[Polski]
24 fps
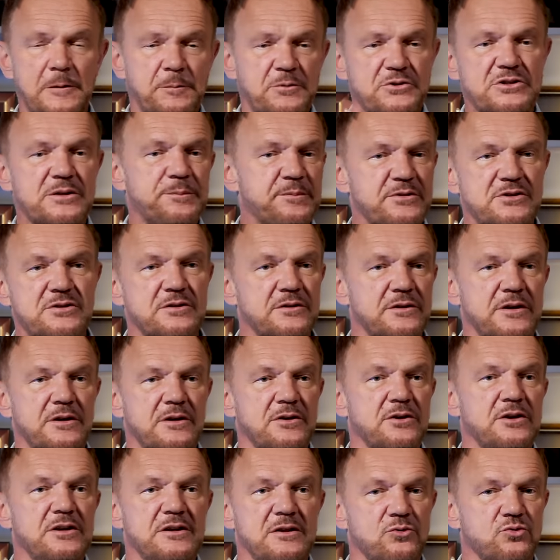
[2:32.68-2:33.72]
No może być
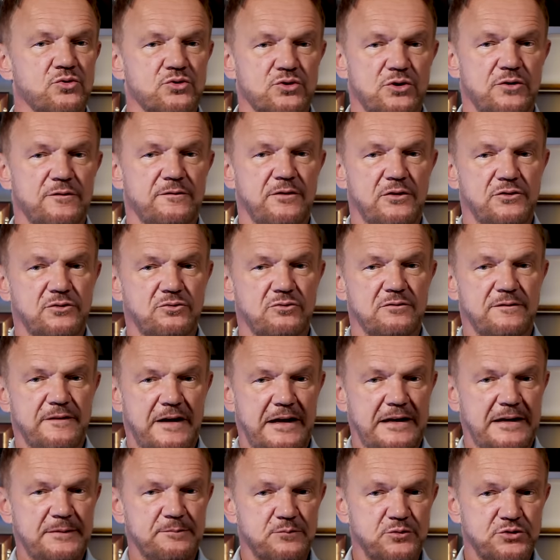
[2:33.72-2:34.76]
dużo wątków,
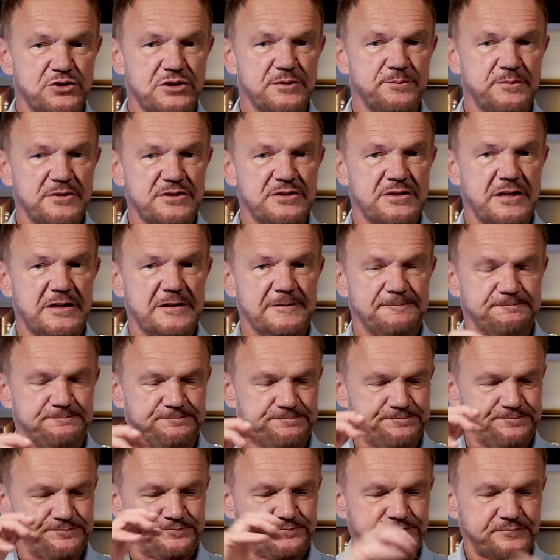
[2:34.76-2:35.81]
ale musi być ten
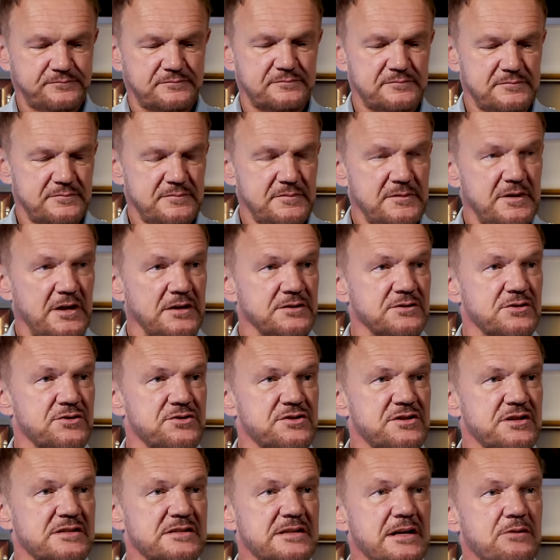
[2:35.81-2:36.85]
coś
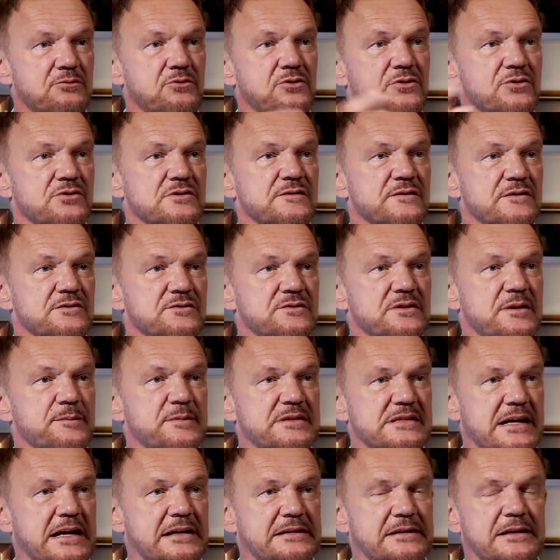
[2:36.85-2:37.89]
się stało i rozwiązujemy
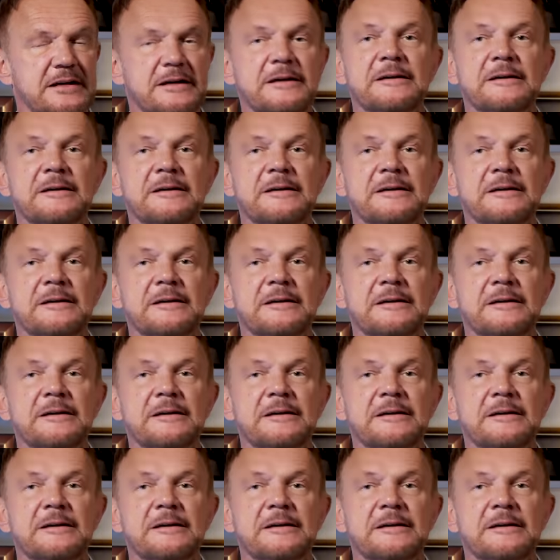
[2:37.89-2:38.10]
zagadkę.